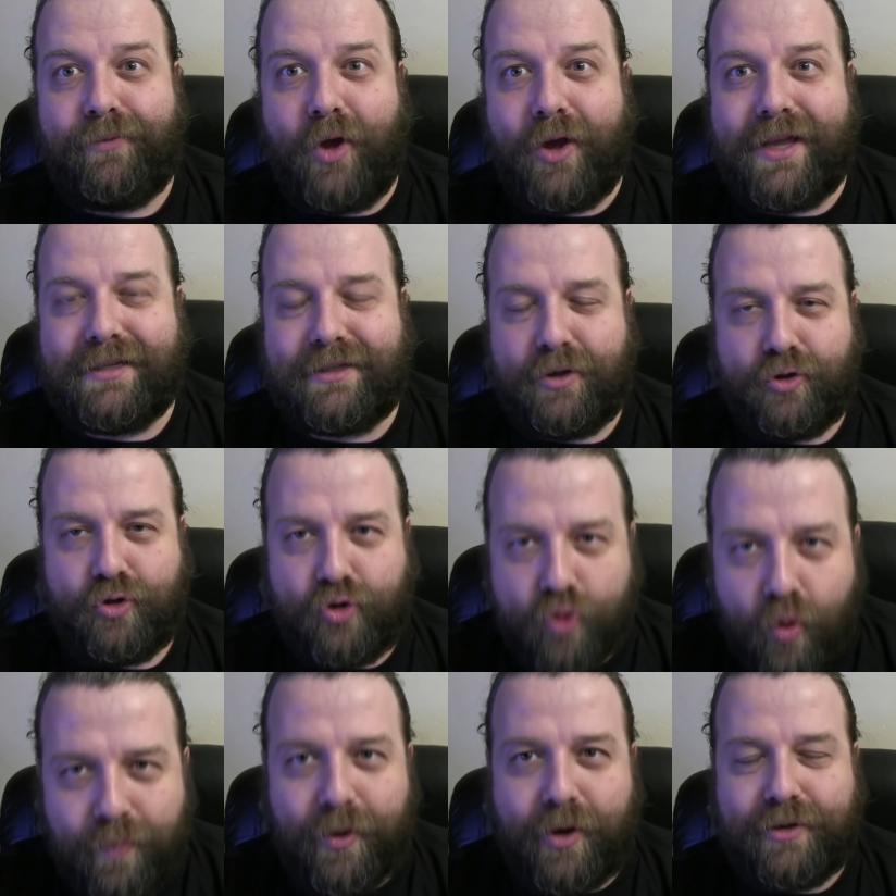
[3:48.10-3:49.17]
To jest
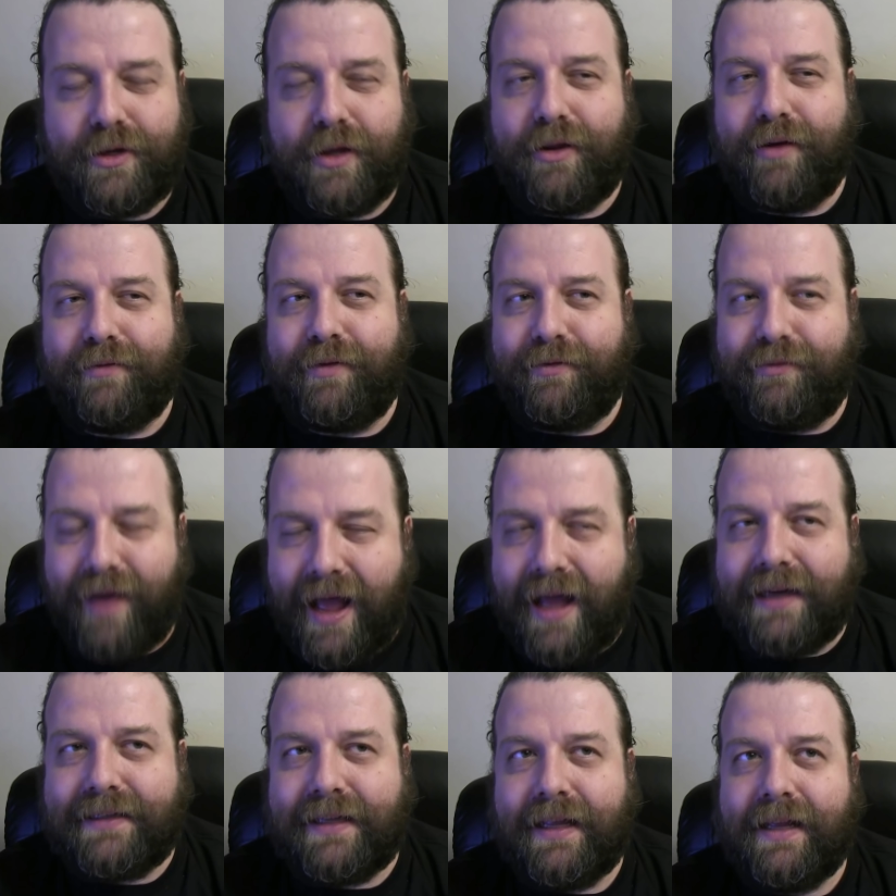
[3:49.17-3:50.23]
stuprocentowy
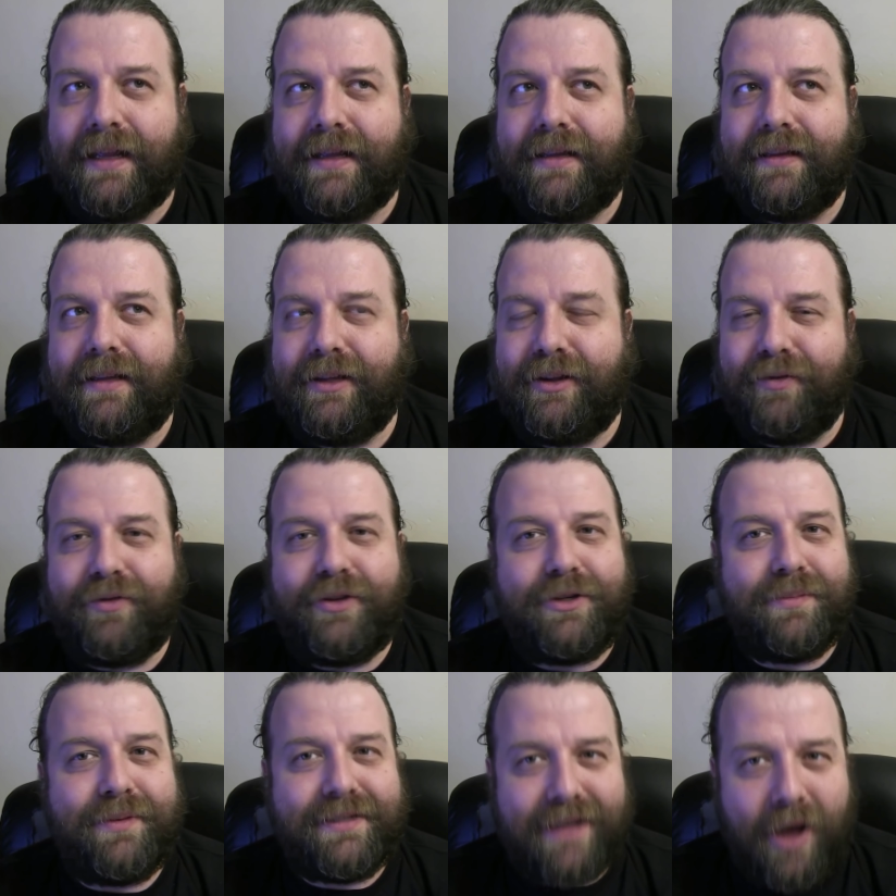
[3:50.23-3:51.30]
fakt i to
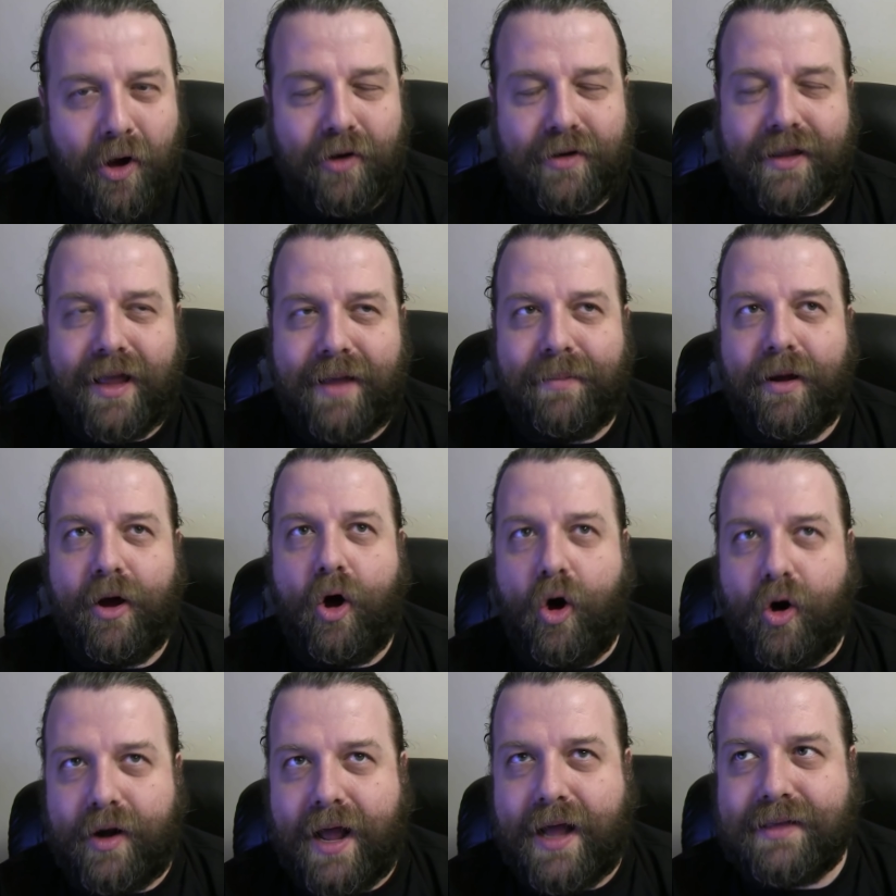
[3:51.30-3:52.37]
widzimy za oknem
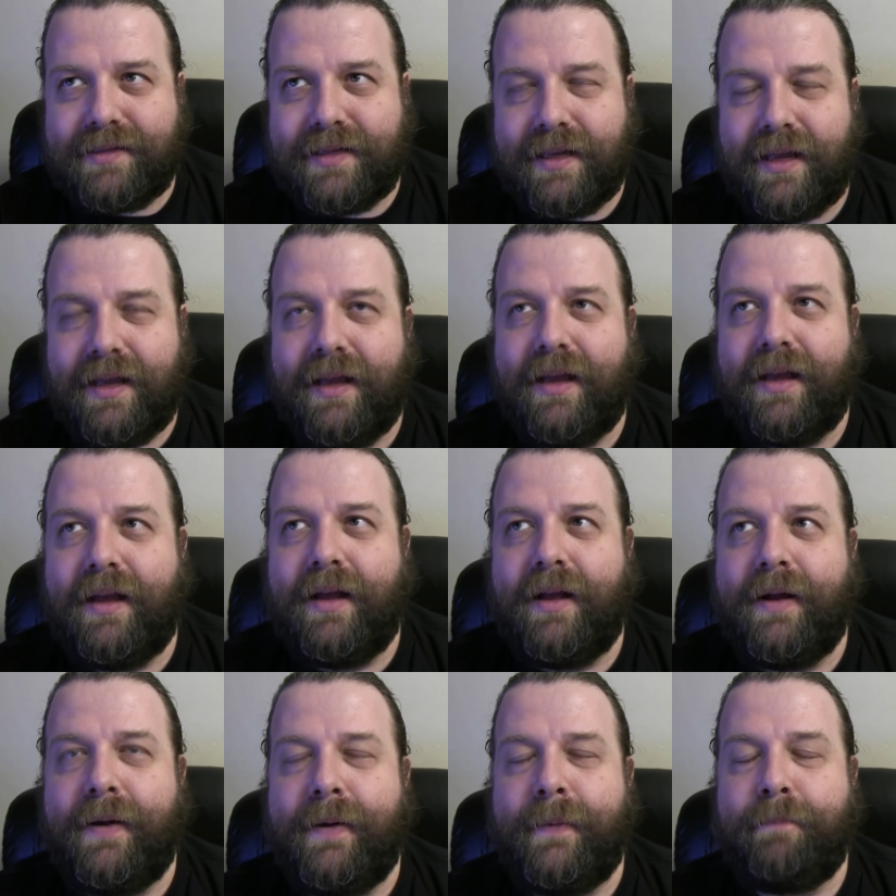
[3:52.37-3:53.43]
oraz
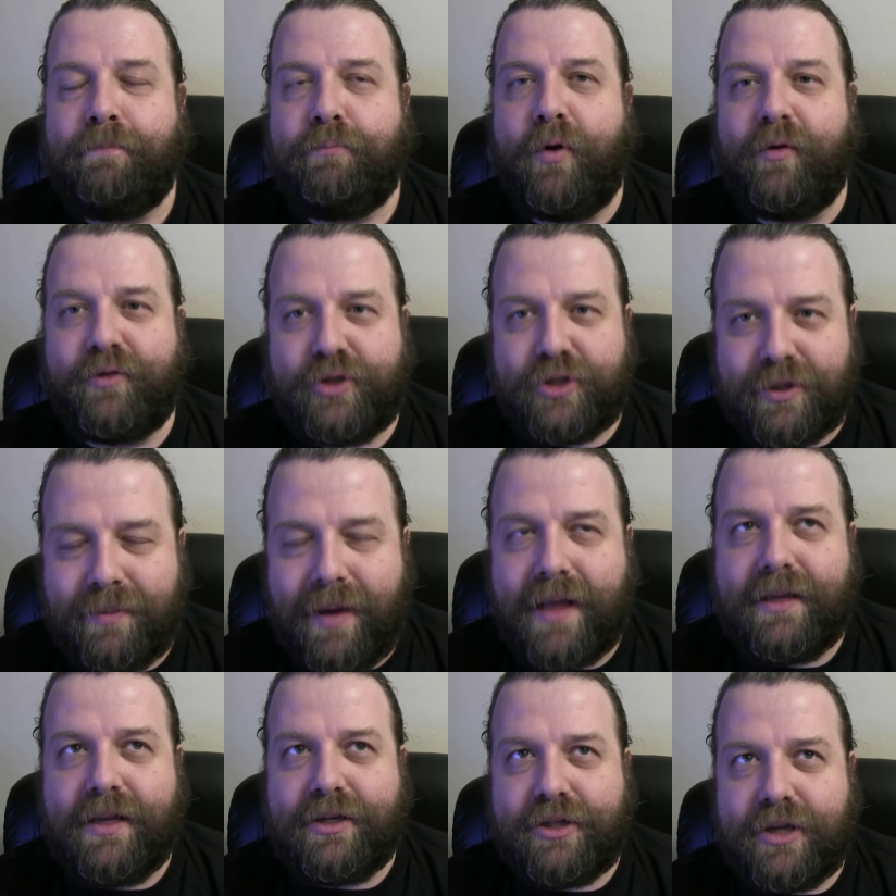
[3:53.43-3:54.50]

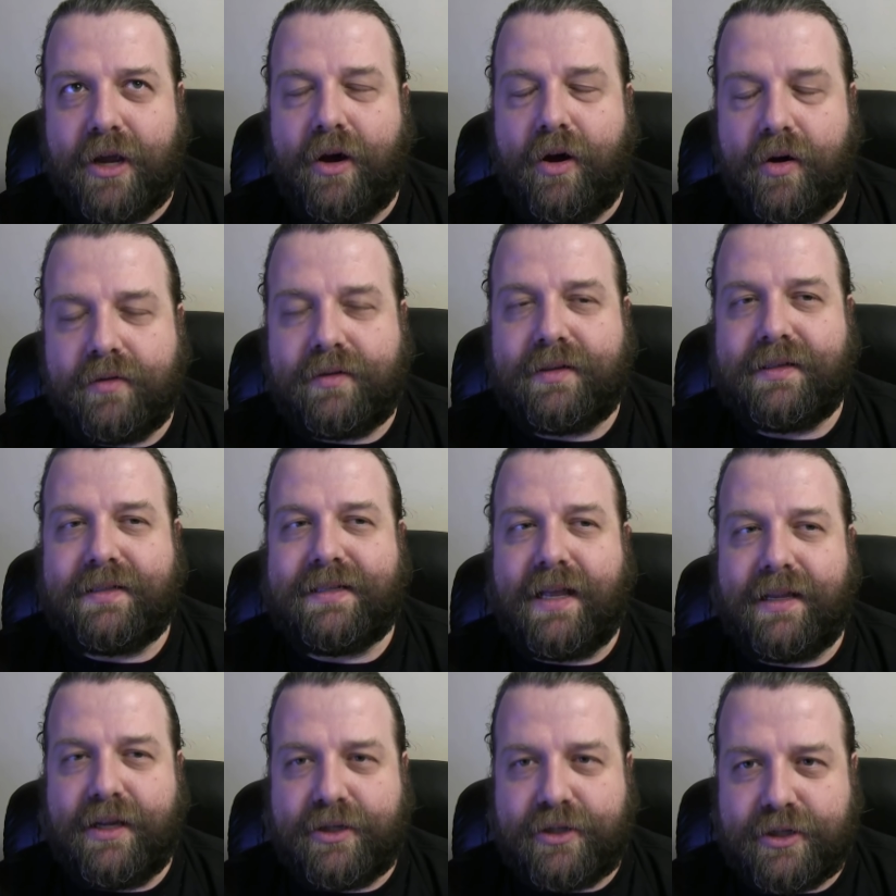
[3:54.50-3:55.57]
powstrzymanie się od
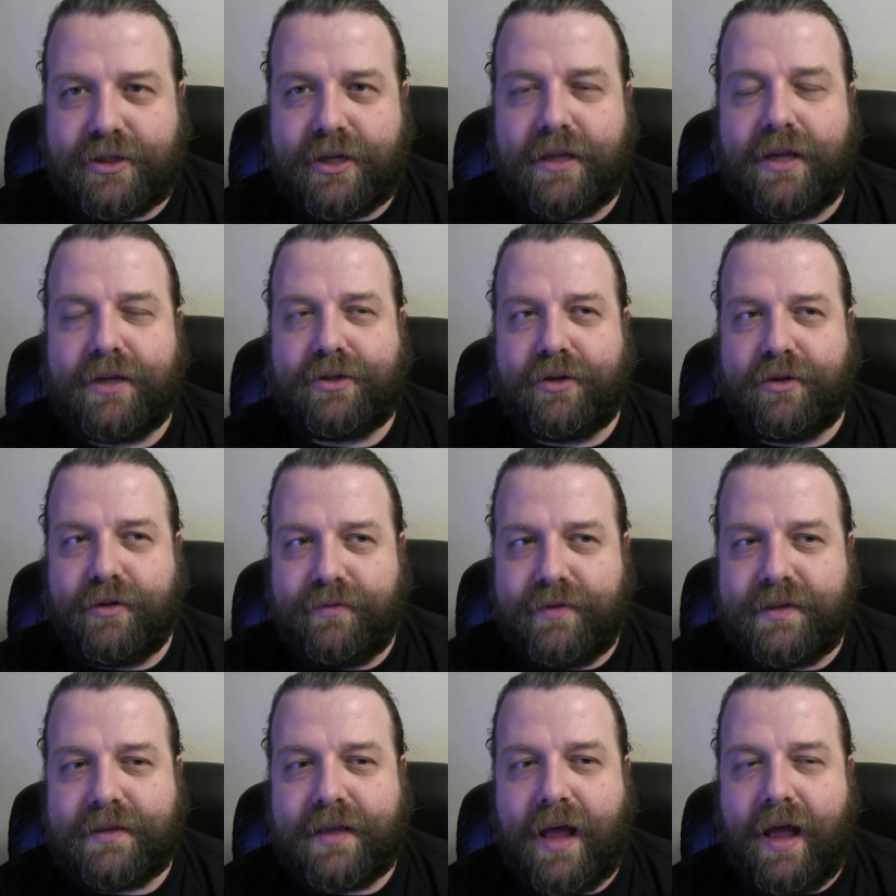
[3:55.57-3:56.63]
zanieczyszczania
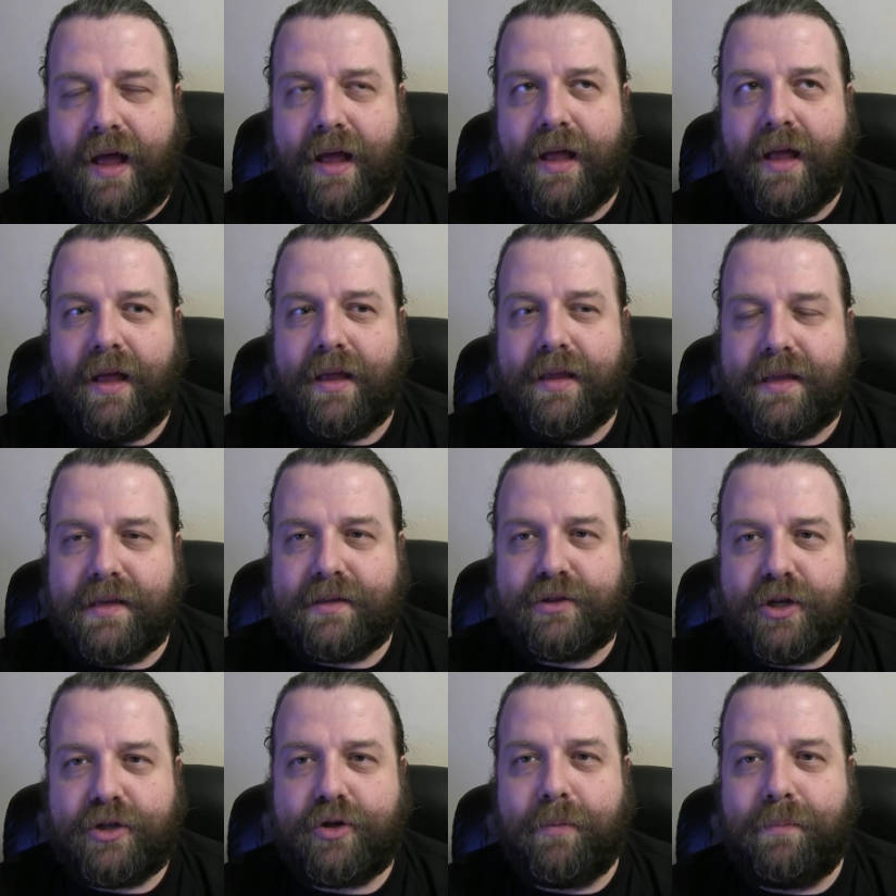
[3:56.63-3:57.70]
środowiska jest
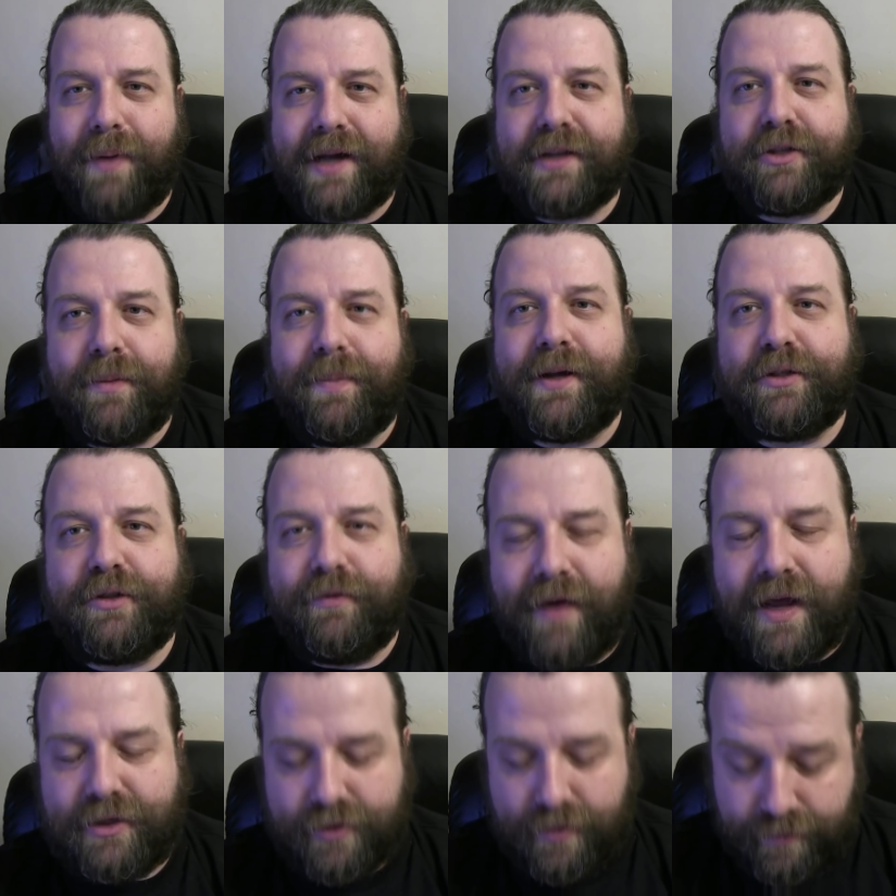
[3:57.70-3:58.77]
rzeczą bardzo, bardzo
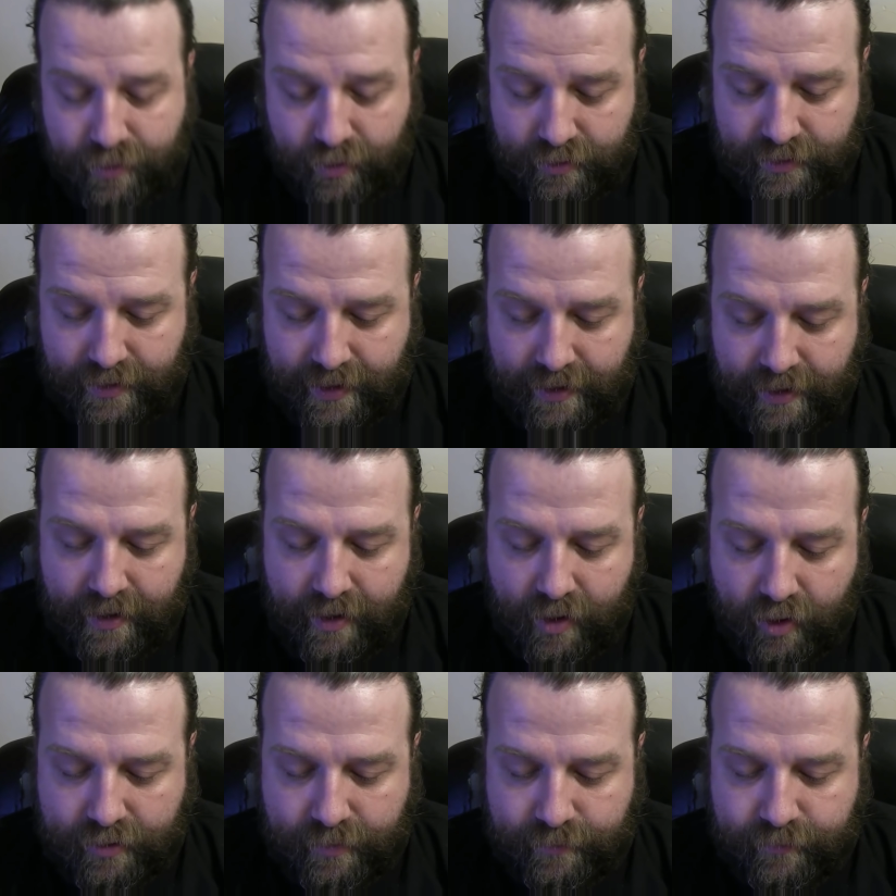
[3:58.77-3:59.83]
ważną, bo o ile
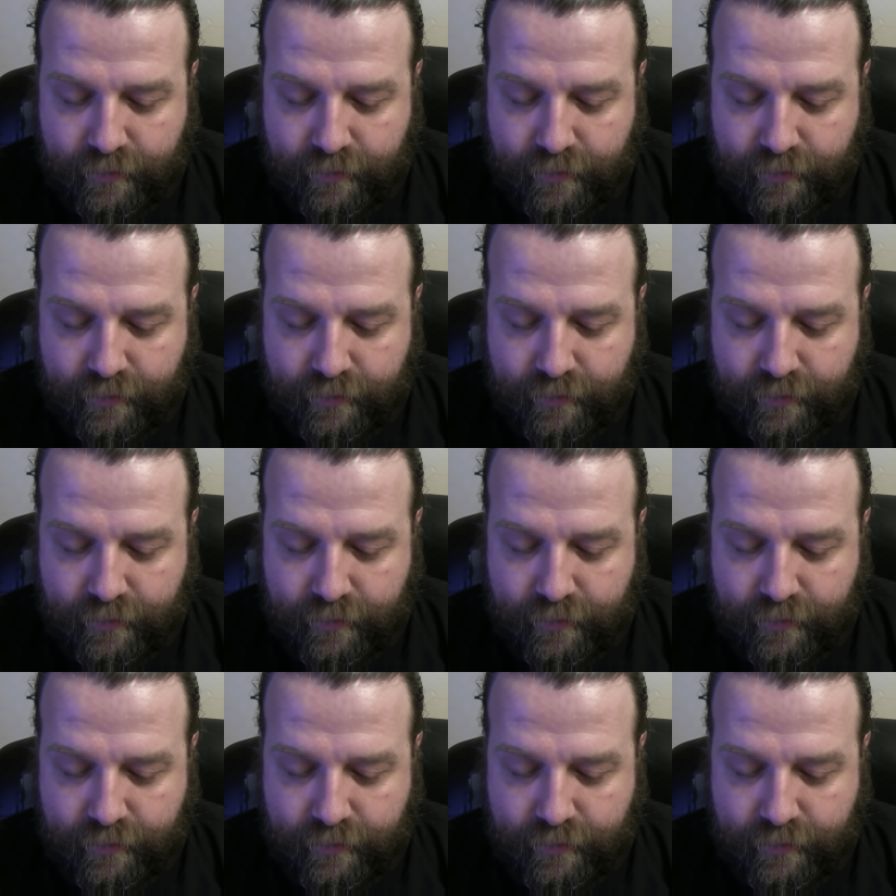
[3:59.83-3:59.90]
o tym